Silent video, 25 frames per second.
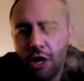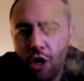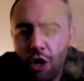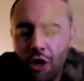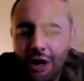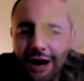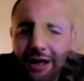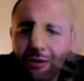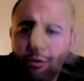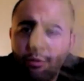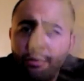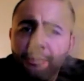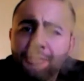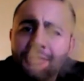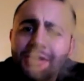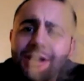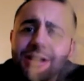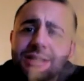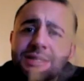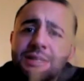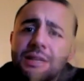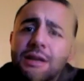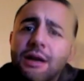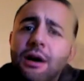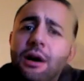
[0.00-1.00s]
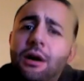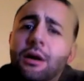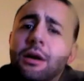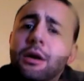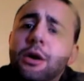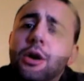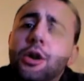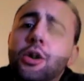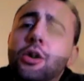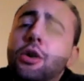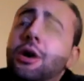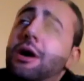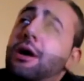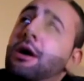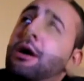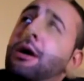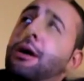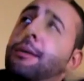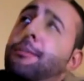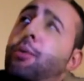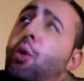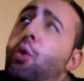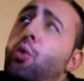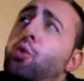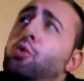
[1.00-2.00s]
Euh, la config, c'est un, euh,
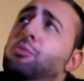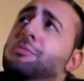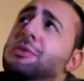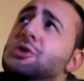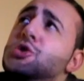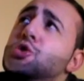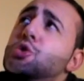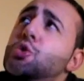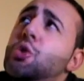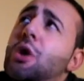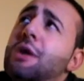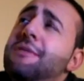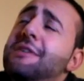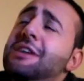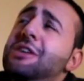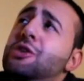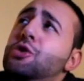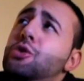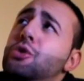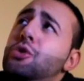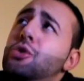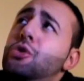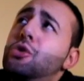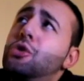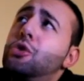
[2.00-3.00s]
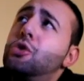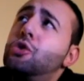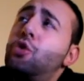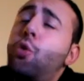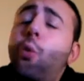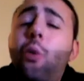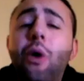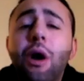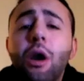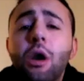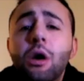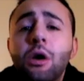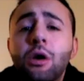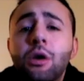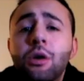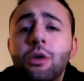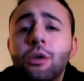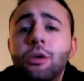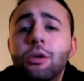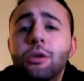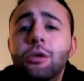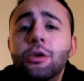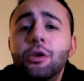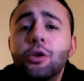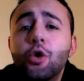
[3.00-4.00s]
un bien sûr, avec trois 3
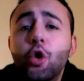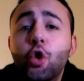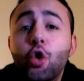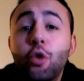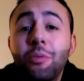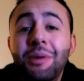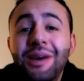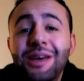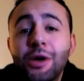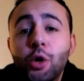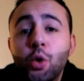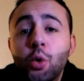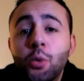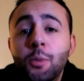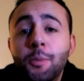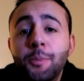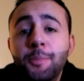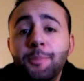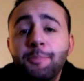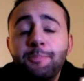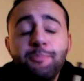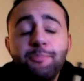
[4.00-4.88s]
cocobricots.